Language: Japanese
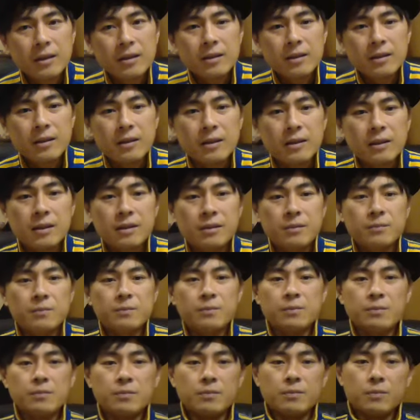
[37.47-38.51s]
が
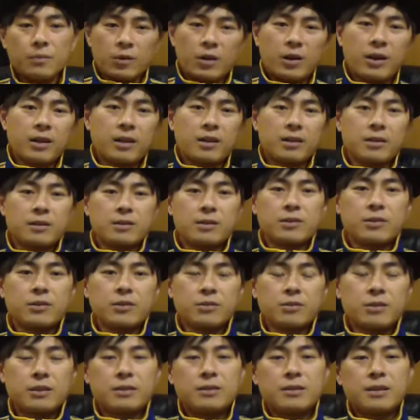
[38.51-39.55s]
もはや地球に
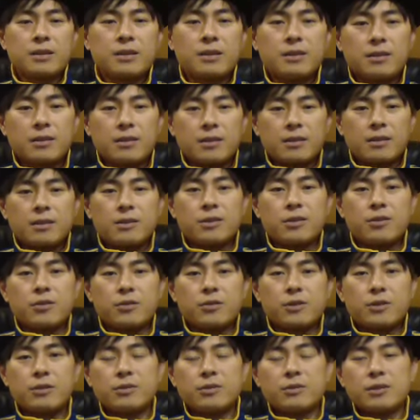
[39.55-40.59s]
地球
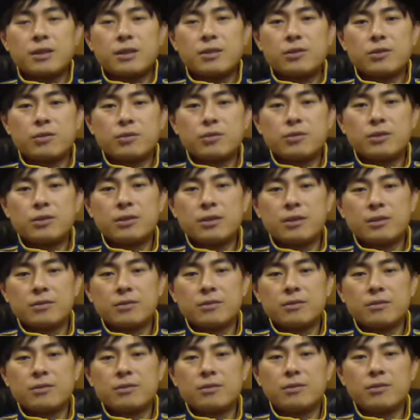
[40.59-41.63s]
人と接触してる
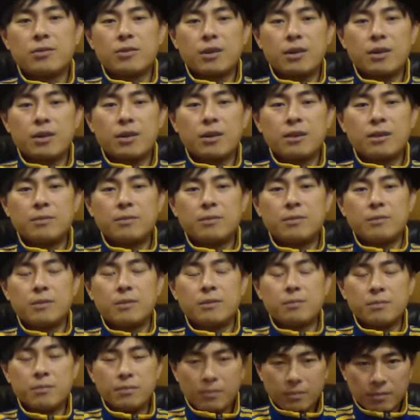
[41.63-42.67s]
とか
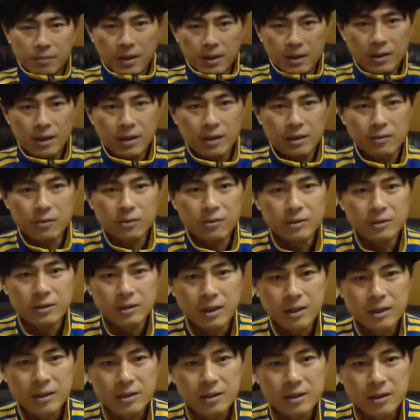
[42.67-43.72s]
またこの精
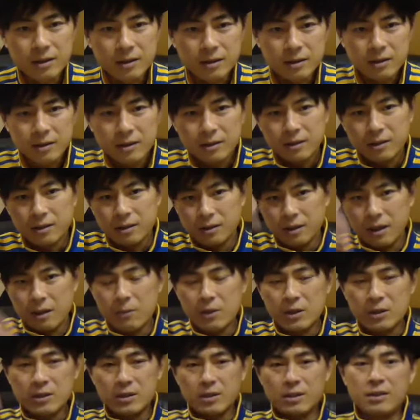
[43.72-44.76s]
神
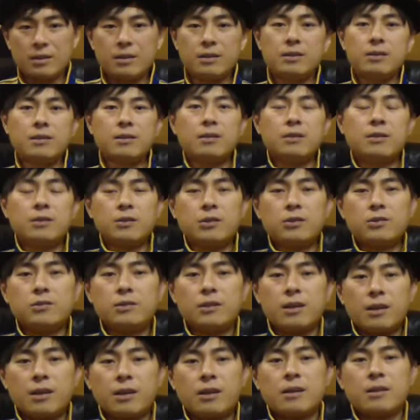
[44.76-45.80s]
魂幽
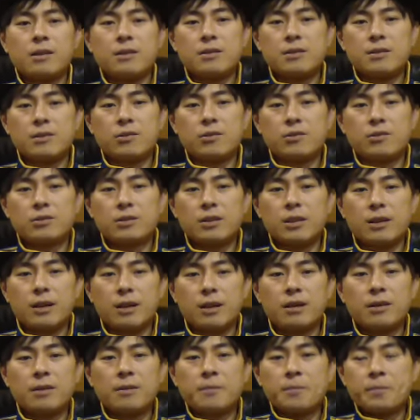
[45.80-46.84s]
霊死後の世界
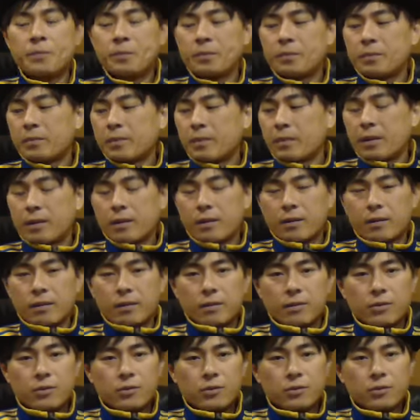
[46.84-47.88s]

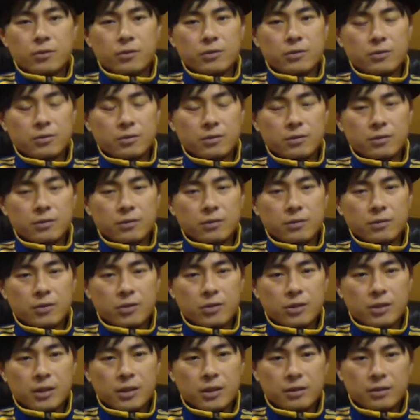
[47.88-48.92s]
こういう都市
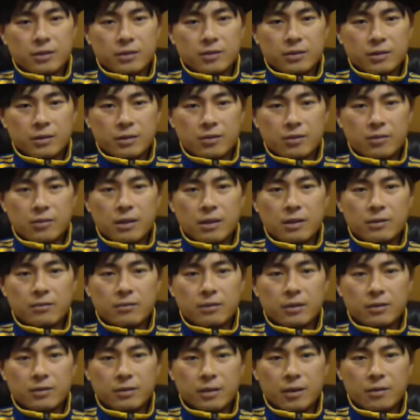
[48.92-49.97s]
伝説いろいろあるん
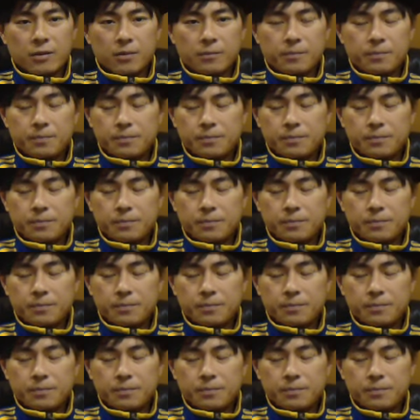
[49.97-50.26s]
ですけど